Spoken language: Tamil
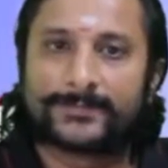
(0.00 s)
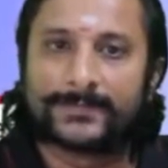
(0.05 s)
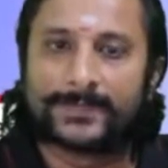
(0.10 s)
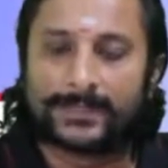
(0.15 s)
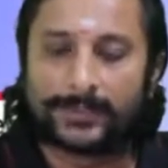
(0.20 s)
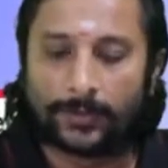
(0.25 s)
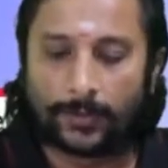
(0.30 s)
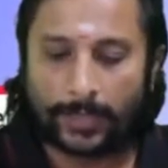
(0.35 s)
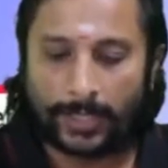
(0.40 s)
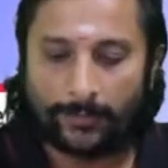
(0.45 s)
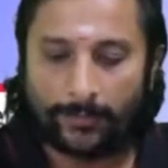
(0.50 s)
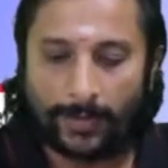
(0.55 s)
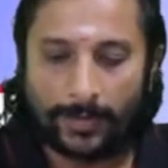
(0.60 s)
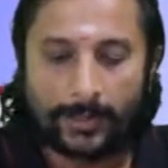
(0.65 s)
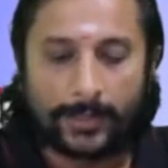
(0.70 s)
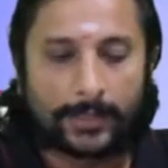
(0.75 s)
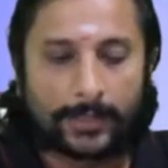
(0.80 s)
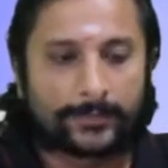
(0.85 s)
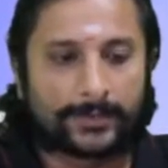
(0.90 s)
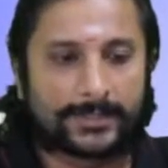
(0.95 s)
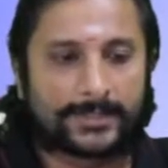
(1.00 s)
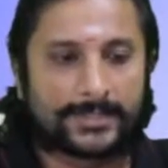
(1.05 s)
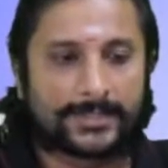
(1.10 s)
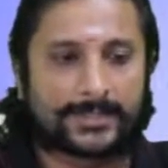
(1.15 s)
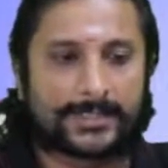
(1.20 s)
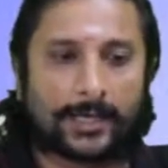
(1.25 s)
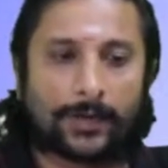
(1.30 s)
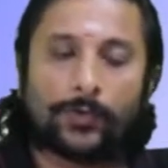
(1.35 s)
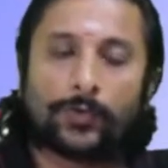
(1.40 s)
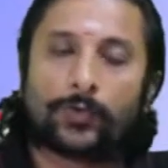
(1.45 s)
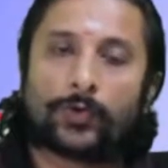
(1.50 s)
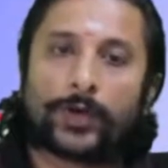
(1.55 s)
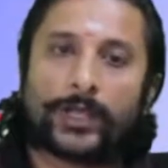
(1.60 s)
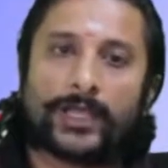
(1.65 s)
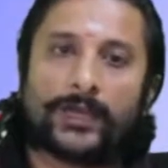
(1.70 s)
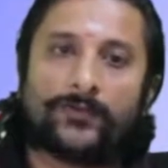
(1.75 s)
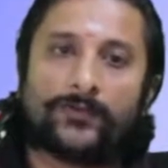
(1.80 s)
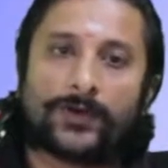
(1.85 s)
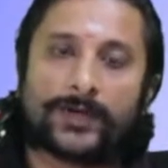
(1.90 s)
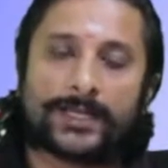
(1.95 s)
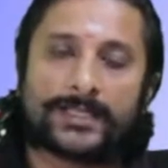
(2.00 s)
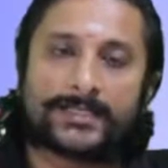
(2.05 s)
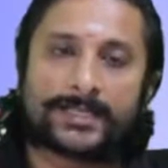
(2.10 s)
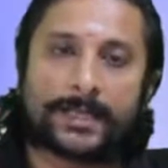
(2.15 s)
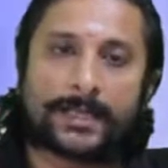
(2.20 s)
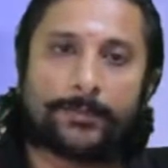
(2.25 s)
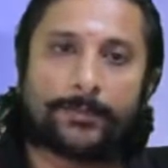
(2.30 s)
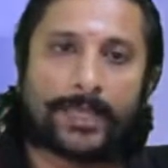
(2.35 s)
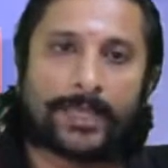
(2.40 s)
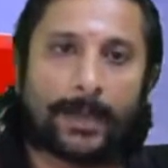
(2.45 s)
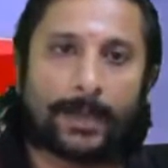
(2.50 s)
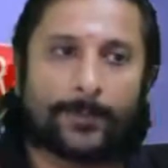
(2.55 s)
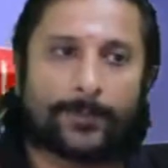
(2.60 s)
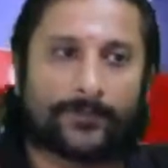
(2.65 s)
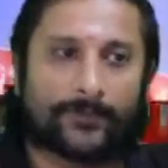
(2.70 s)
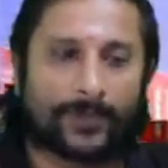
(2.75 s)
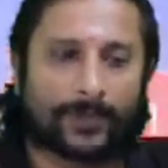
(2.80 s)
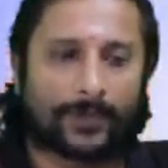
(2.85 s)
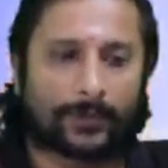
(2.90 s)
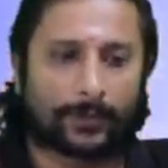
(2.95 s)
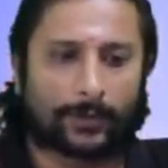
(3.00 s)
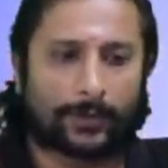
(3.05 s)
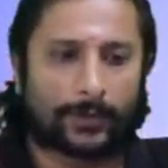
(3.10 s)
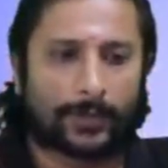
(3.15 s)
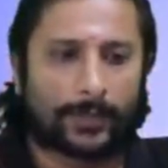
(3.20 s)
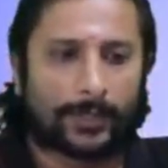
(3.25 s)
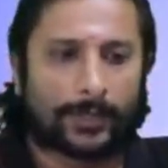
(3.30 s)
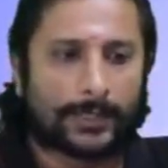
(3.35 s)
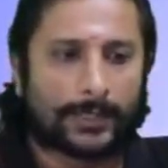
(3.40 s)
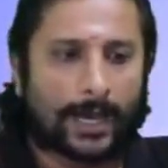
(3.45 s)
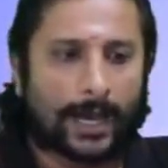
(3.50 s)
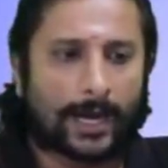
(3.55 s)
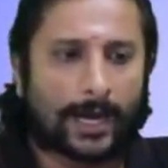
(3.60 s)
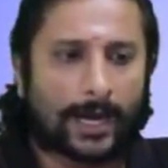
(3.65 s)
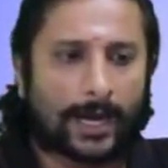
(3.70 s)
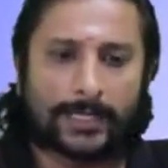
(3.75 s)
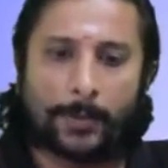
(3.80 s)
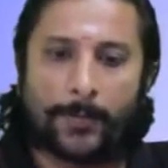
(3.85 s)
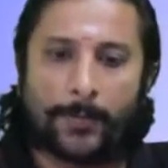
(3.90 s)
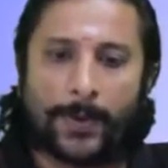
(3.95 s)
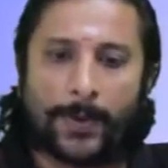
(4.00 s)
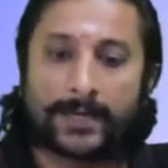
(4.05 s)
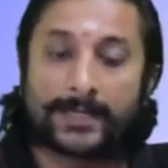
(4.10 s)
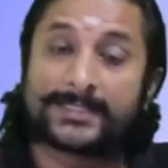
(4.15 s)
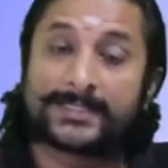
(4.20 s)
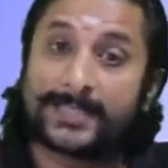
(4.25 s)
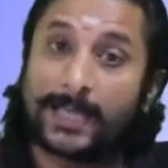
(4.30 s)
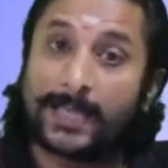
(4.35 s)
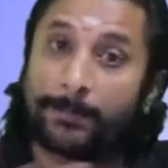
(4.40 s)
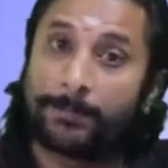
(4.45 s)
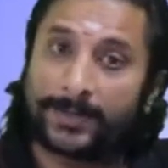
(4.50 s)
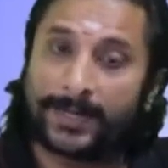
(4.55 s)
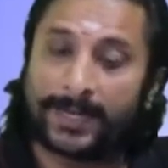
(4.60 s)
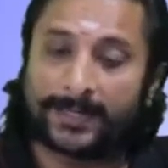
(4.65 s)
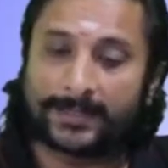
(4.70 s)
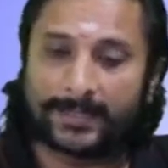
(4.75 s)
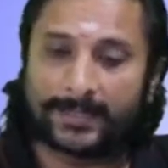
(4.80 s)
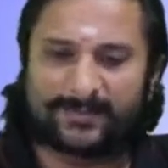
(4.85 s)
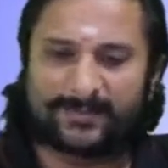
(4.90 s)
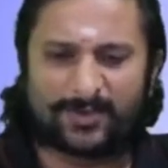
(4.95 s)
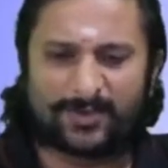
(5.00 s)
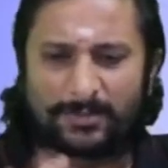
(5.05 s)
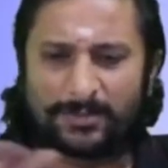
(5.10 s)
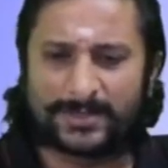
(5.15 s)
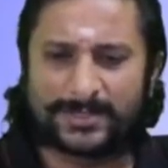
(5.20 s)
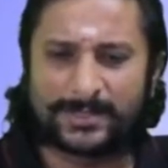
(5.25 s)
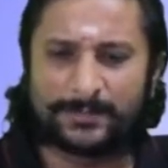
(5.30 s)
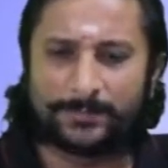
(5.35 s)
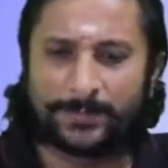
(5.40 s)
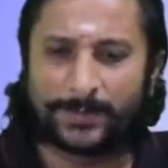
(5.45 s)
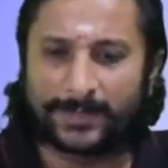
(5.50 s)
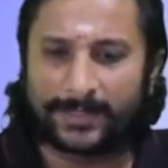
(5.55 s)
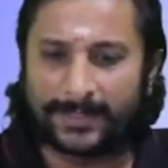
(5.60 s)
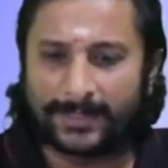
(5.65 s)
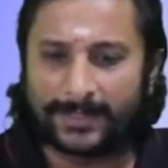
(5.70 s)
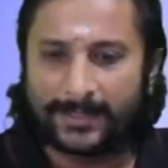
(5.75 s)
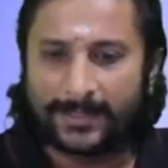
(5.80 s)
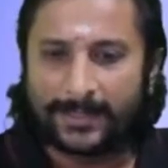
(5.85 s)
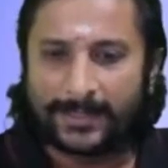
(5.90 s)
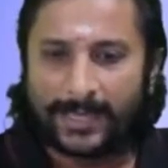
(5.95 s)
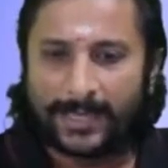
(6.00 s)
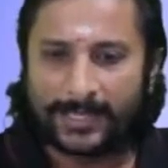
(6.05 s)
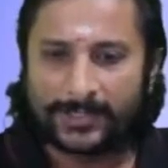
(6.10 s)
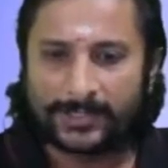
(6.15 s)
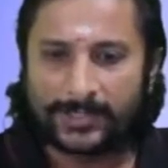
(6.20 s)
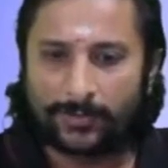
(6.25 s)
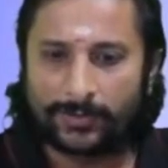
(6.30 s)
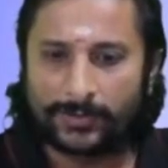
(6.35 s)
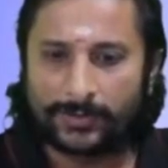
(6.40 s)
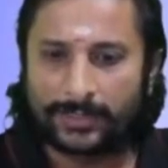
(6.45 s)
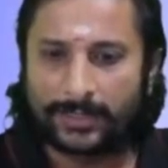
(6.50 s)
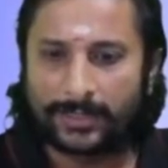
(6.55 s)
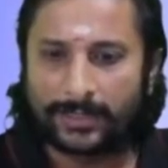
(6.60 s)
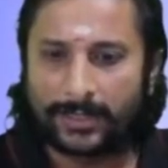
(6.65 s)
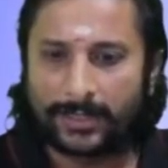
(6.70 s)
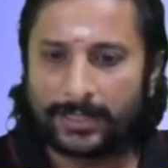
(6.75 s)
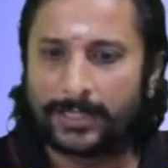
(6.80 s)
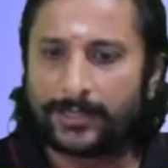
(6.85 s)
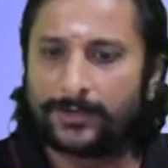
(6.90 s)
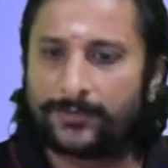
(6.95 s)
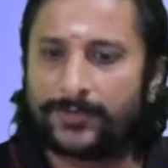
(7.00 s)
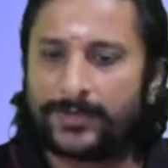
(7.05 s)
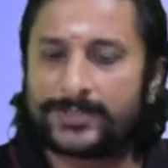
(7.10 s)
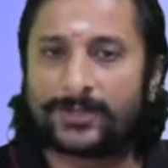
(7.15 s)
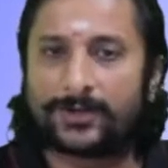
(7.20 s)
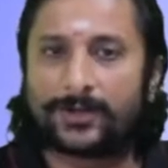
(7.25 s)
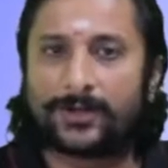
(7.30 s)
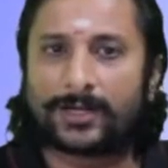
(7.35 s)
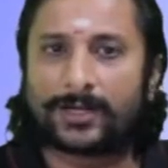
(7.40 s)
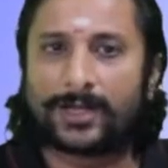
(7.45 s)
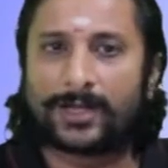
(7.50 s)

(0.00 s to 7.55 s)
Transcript: ஓகேவா திஸ் இஸ் ஹவ் உங்களோட இன்வெர்ட்டிங் சம்மிங் ஆம்பிளிஃபையர் இருக்கும் அடுத்து நம்ம பார்க்குறது சப்ராக்டர் ரொம்ப சிம்பிளுங்க ஆக்சுவலாக வந்து ரெண்டு வி ஜீரோ இருக்கா